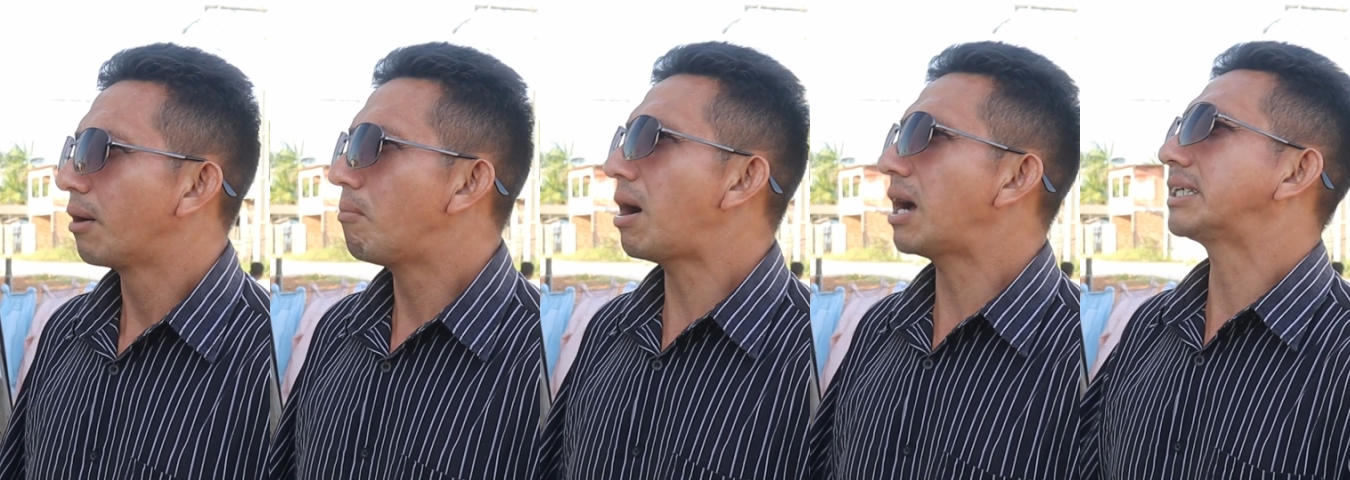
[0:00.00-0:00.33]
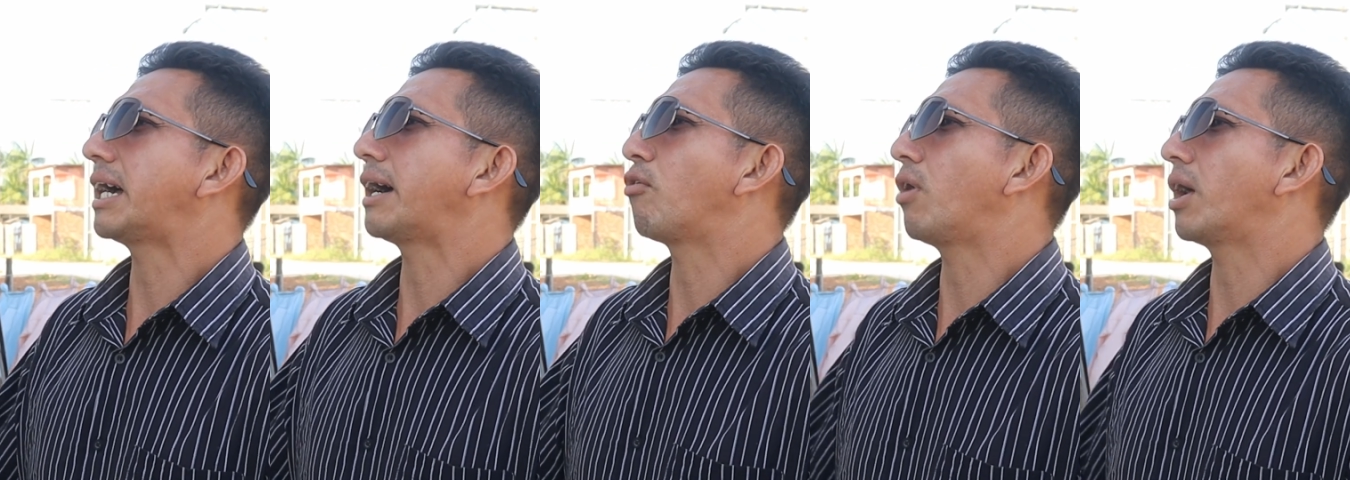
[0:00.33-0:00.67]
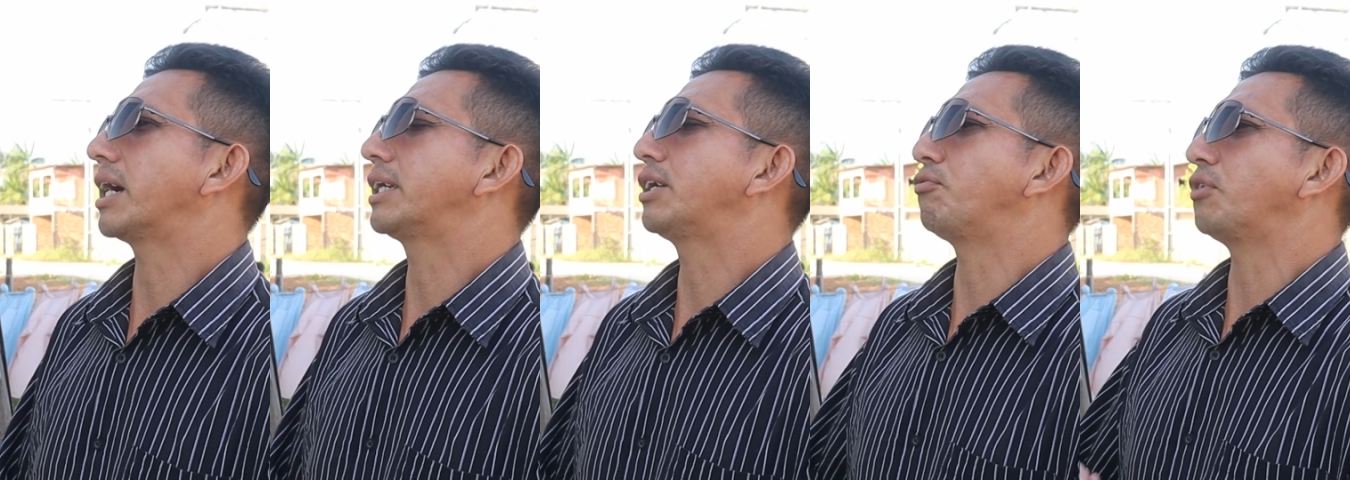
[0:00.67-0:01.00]
Mas
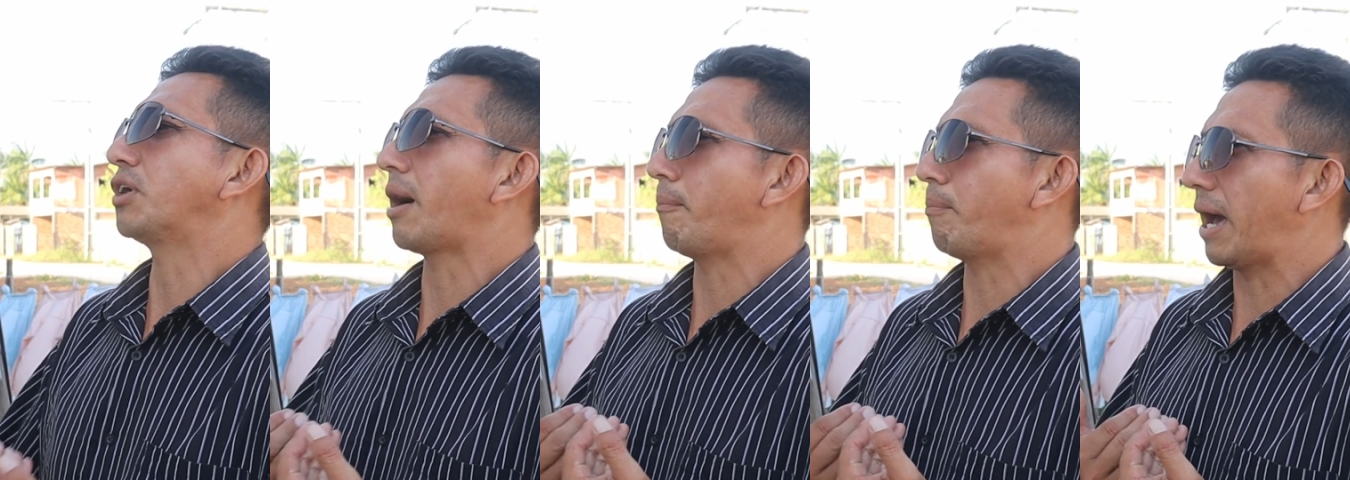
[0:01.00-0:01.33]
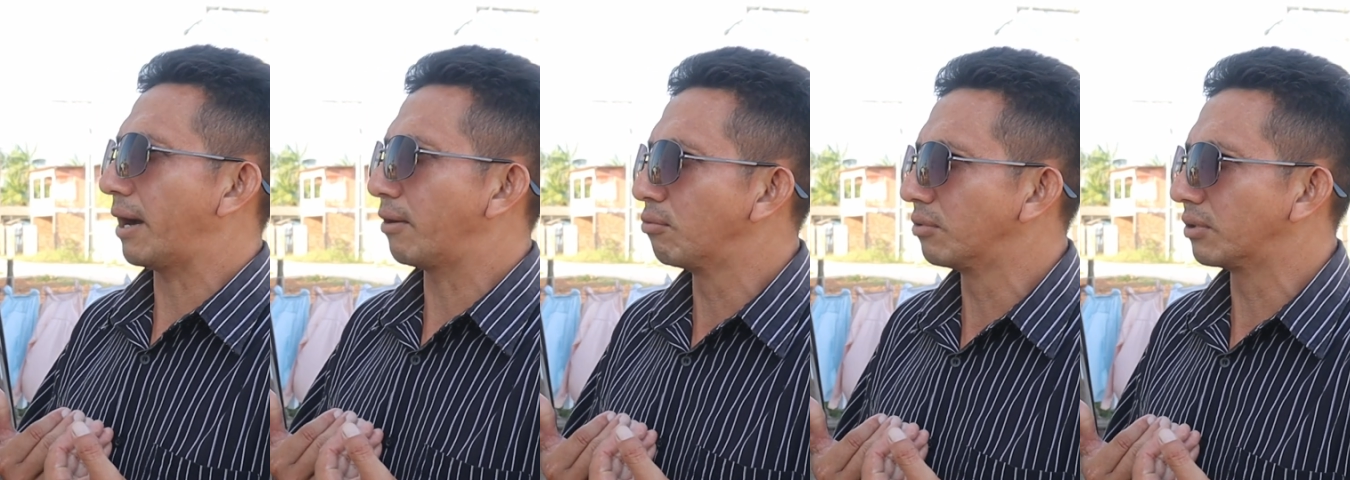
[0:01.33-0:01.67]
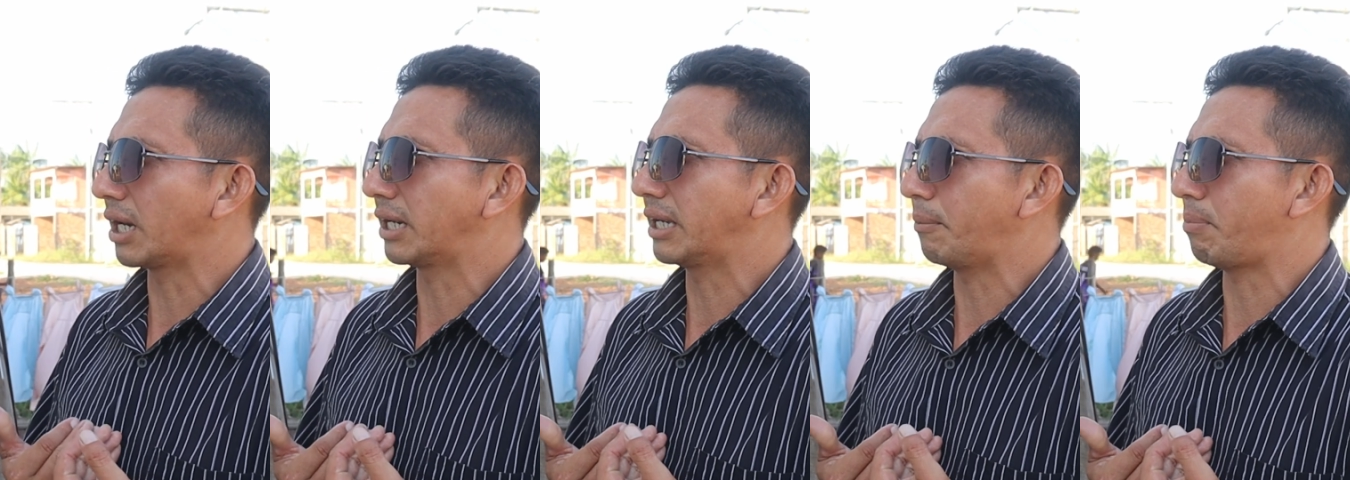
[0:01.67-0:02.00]
agora aqui fica a
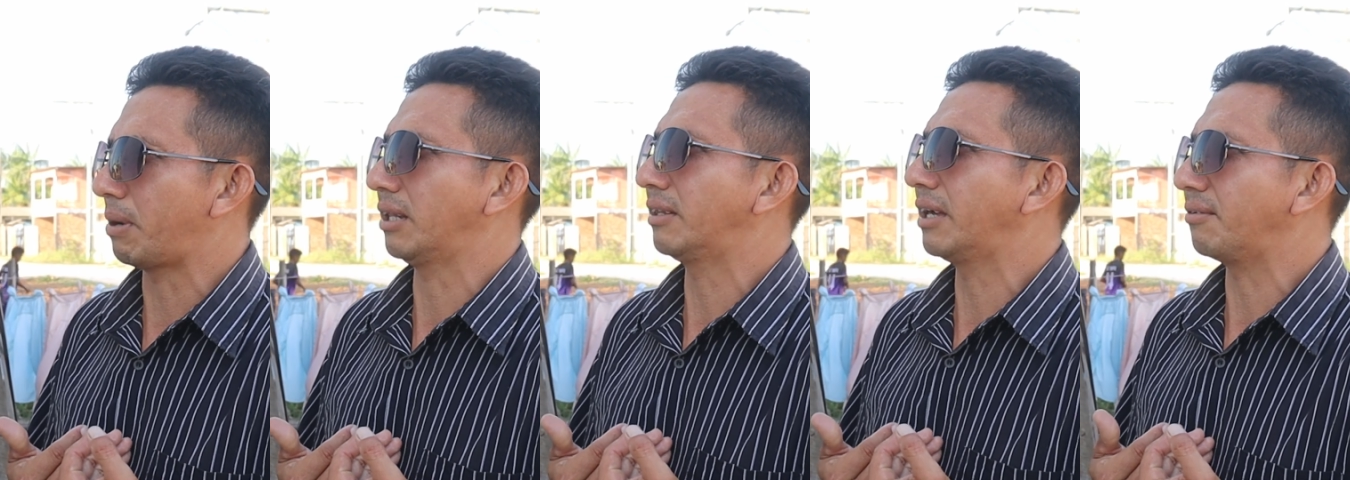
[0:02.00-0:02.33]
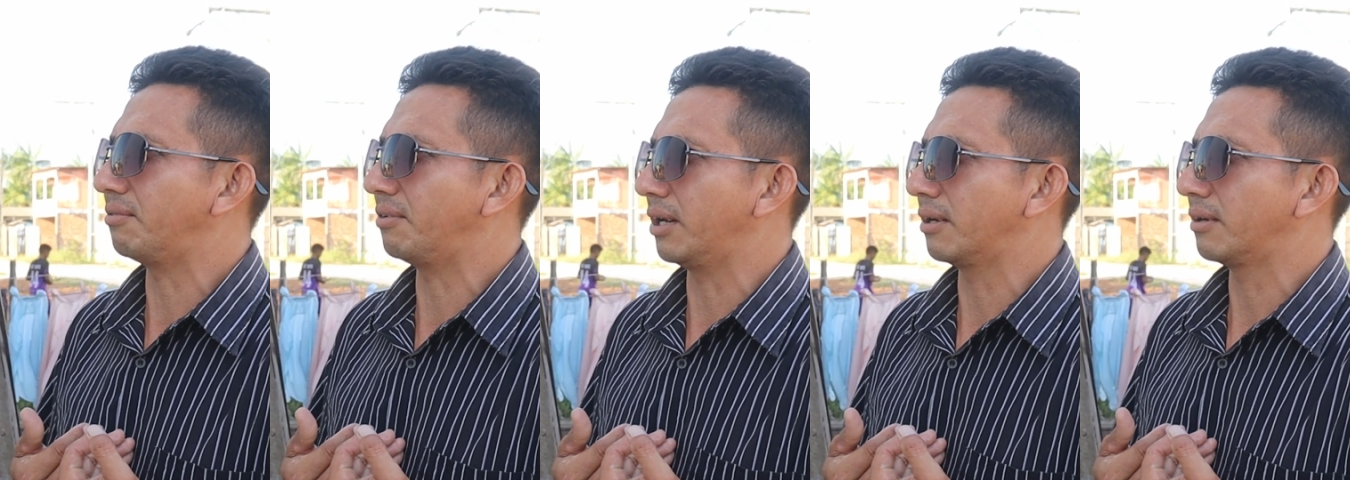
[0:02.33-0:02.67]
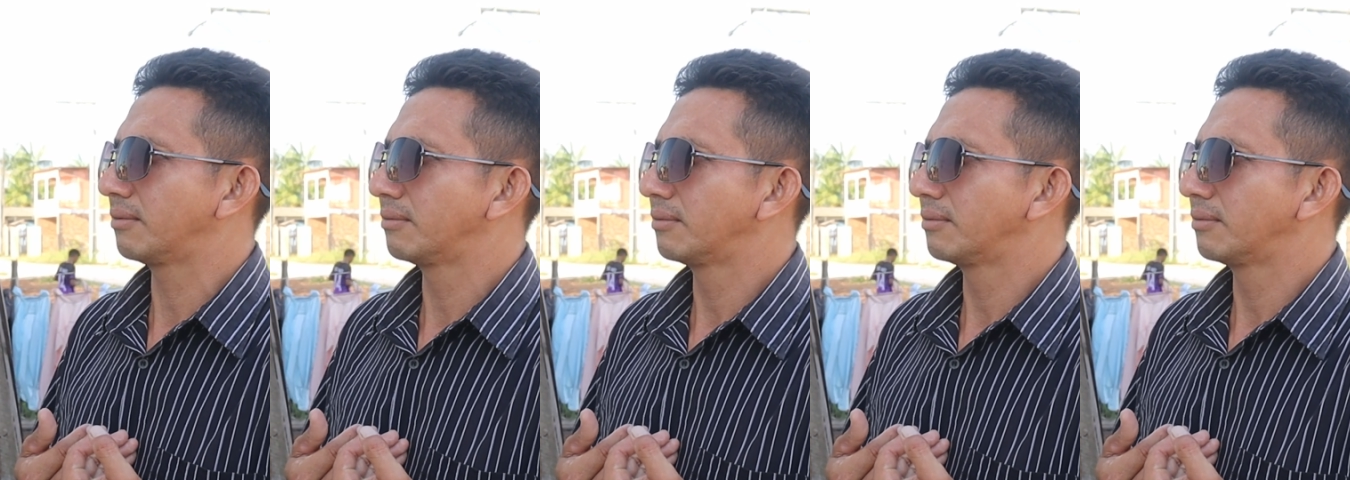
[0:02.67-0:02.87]
pergunta aqui para a TV.